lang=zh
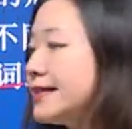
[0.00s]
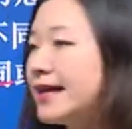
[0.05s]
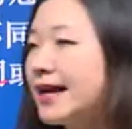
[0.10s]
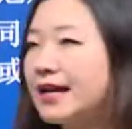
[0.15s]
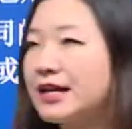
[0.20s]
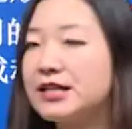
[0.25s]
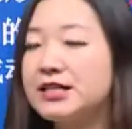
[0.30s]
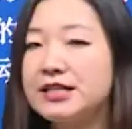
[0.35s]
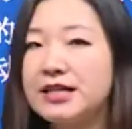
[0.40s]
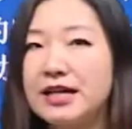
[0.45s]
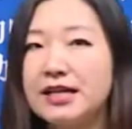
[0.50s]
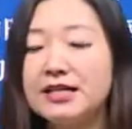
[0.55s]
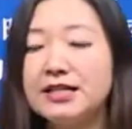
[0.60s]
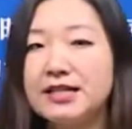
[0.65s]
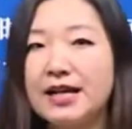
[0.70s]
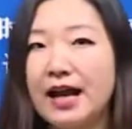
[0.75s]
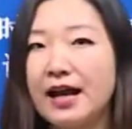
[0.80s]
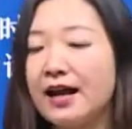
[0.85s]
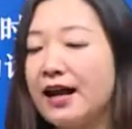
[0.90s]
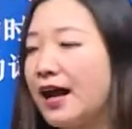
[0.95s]
在山
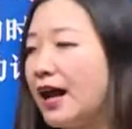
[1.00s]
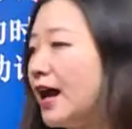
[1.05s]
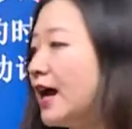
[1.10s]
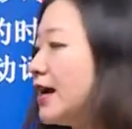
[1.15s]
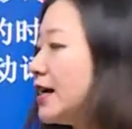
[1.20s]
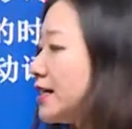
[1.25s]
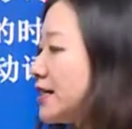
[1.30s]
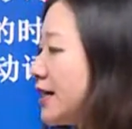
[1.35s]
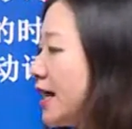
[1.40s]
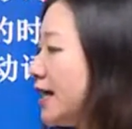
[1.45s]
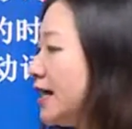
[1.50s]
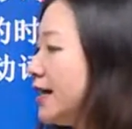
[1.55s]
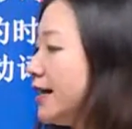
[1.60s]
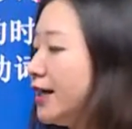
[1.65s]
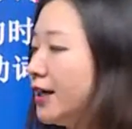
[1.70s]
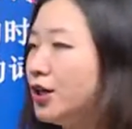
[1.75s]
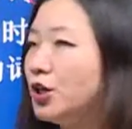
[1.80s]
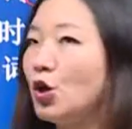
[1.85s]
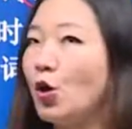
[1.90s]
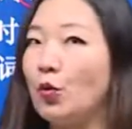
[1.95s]
上啊，山
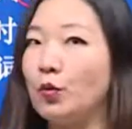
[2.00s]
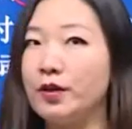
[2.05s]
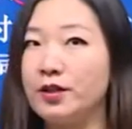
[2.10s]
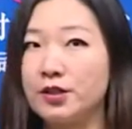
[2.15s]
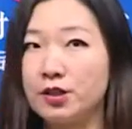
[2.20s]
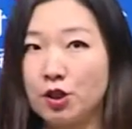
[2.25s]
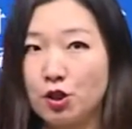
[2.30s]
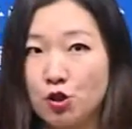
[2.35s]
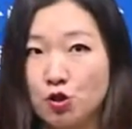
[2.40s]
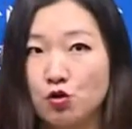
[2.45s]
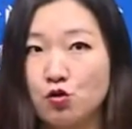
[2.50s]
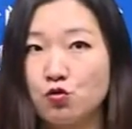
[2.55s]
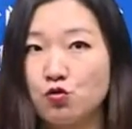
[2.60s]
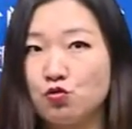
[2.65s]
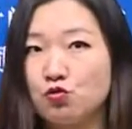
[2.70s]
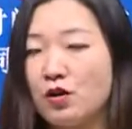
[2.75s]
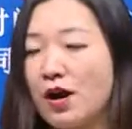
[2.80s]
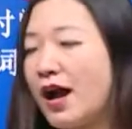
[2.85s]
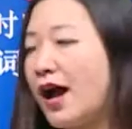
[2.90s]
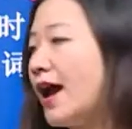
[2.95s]
里有的这个
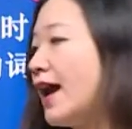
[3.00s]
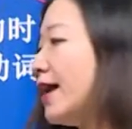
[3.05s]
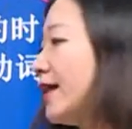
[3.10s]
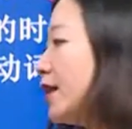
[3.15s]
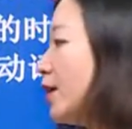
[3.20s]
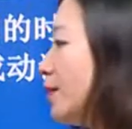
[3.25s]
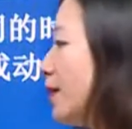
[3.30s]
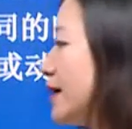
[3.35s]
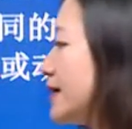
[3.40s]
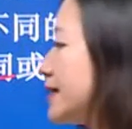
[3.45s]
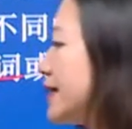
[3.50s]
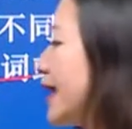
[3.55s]
树啊，那么